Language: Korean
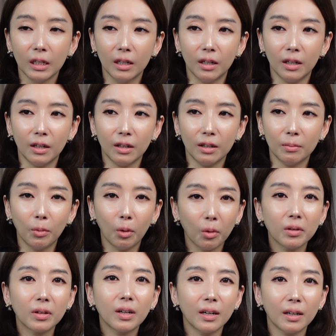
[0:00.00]
어,
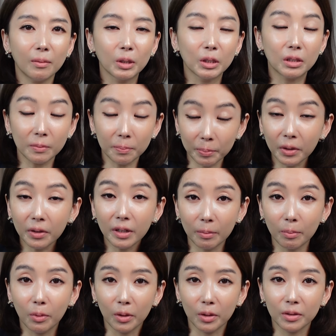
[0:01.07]
뭔가 뭐
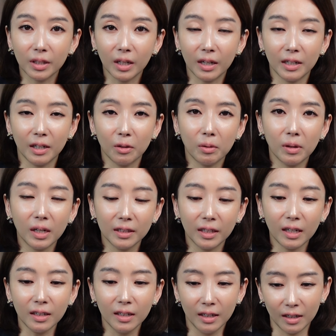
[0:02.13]
특별해 보였다라고
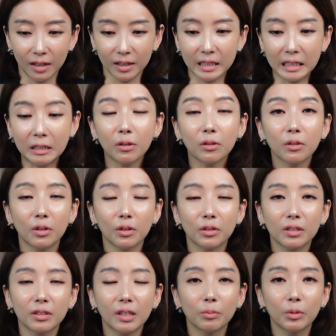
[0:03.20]
하나 어, 이런
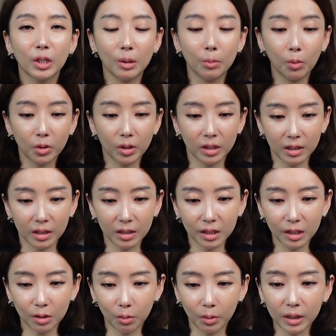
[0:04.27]
것들 때문에 이목을
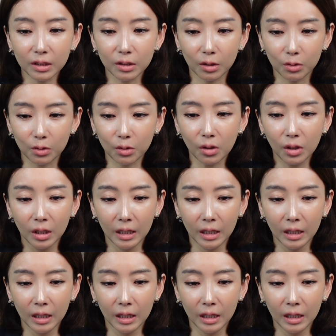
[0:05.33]
끌기도 했었죠.